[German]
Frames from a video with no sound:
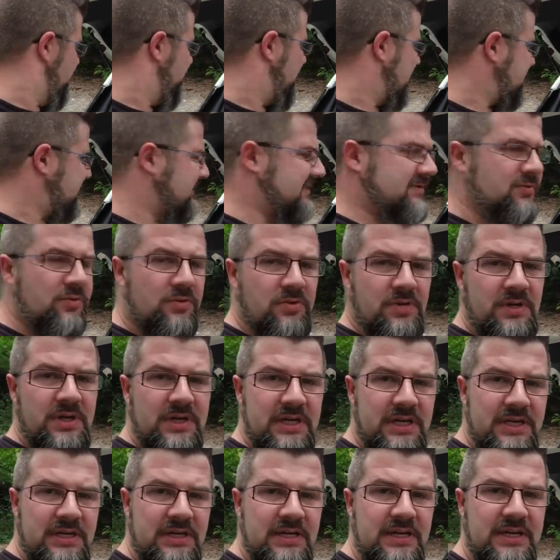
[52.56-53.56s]
was so
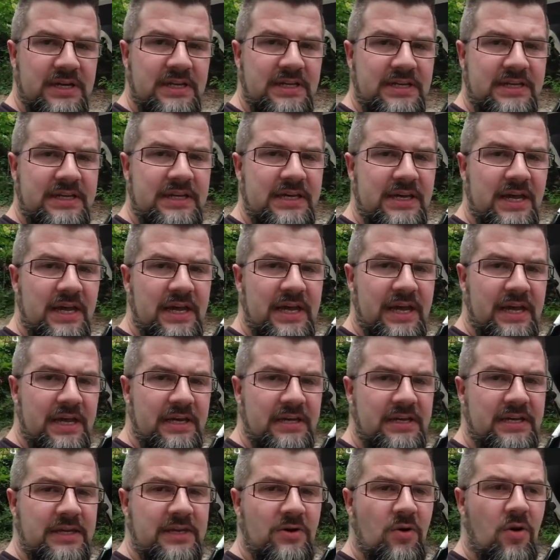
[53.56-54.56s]
in den Kia
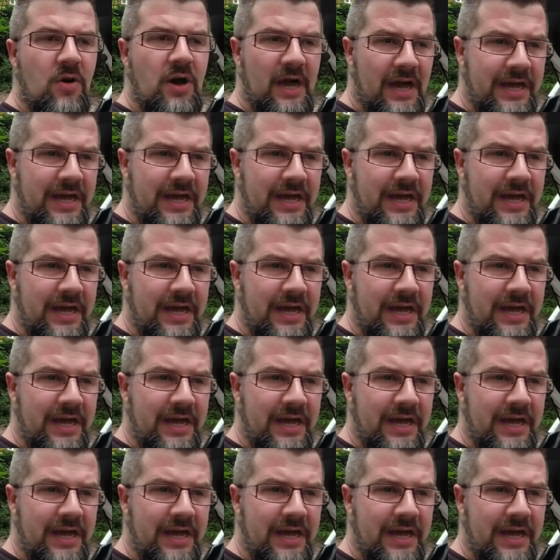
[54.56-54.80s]
e-Niro